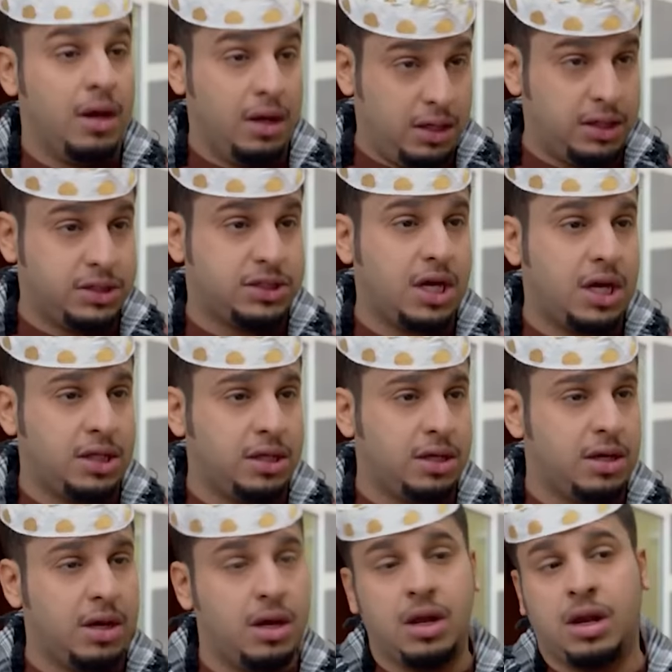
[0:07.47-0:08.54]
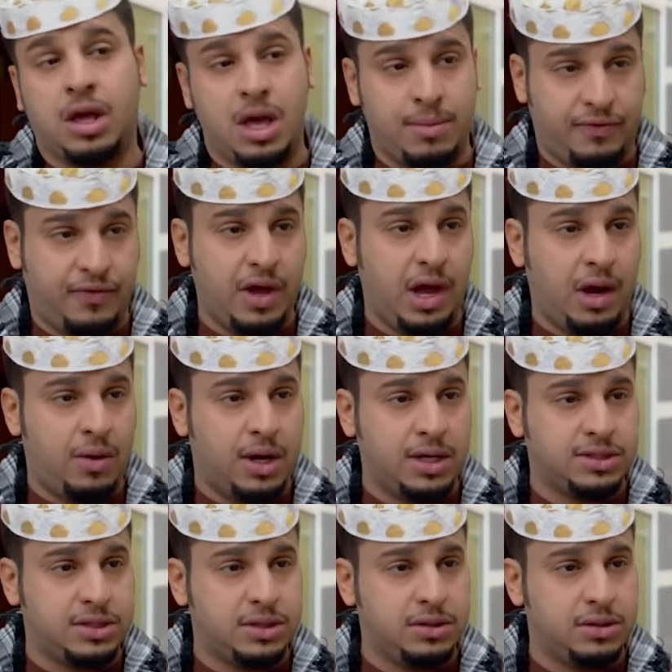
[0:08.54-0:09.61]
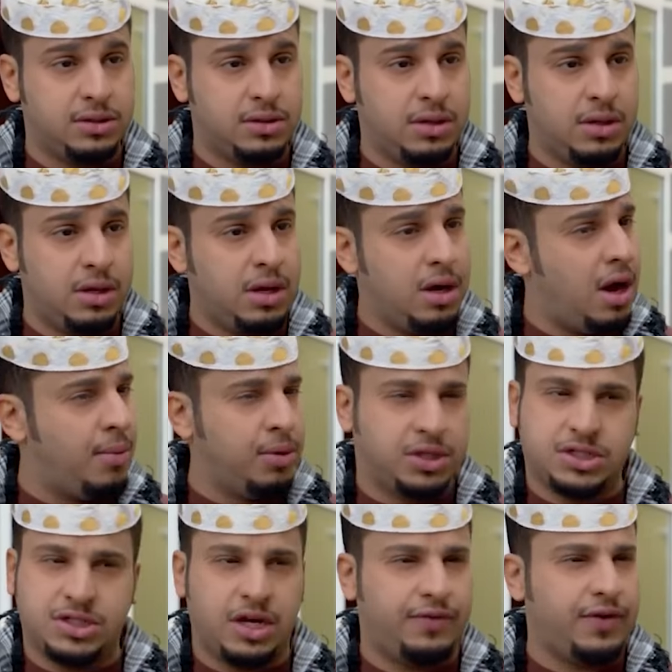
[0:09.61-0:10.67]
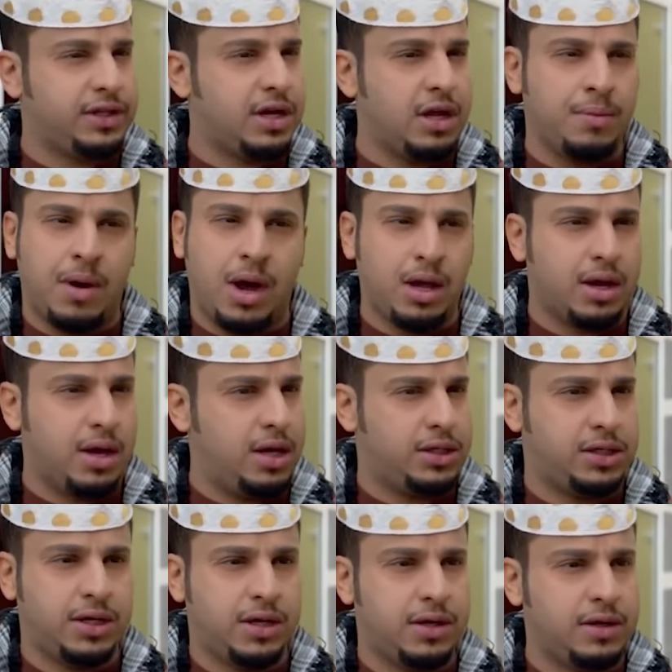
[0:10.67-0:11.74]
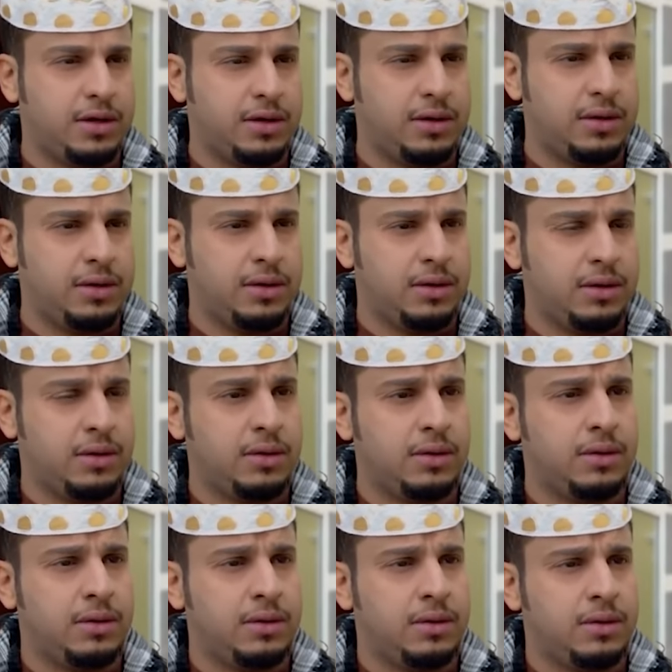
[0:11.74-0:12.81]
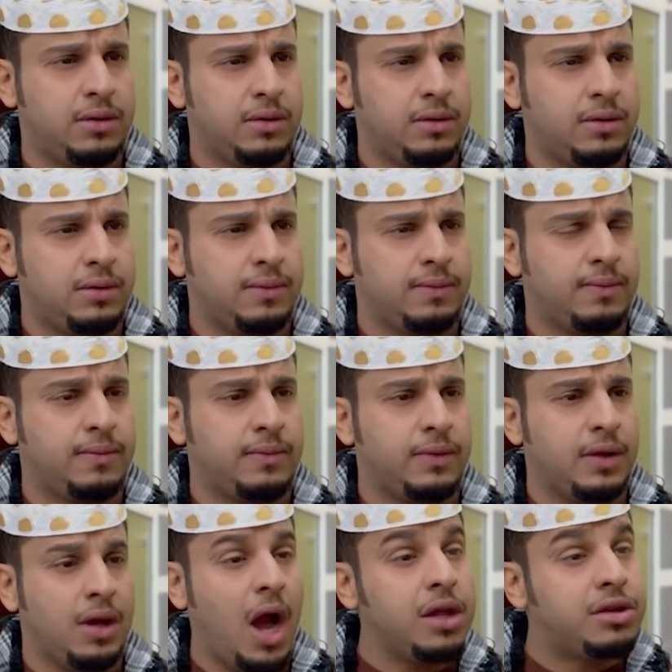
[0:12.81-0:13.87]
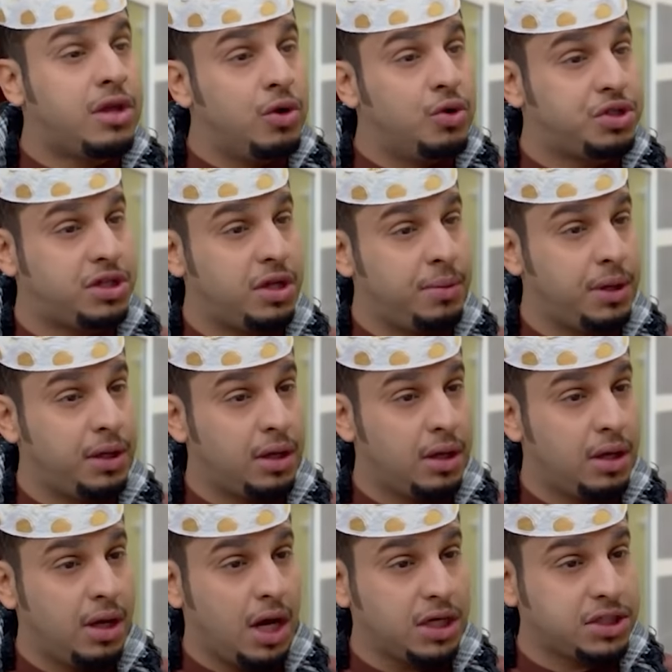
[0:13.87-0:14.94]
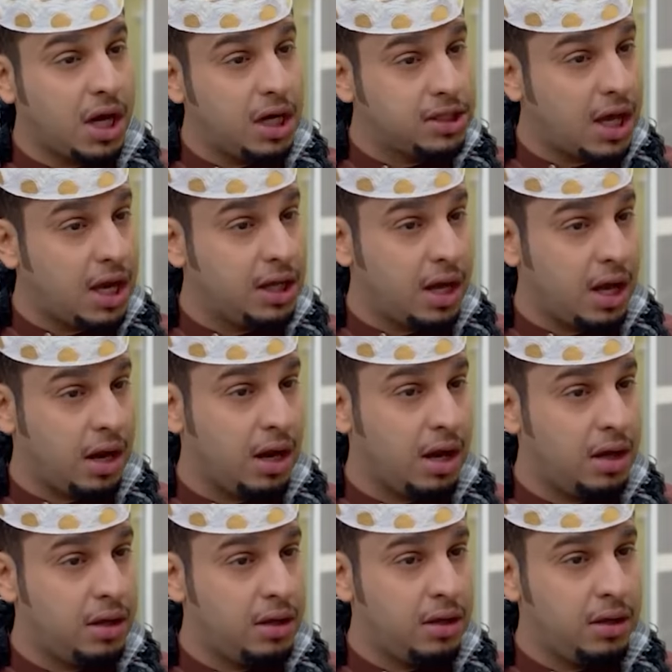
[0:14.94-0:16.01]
ايه صادق آه، الخيمه فيها عوازل ابو تسريفتك البايخه يا شيخ وش تبي انت؟ انت اللي وش تبي؟ اشغلت خلق الله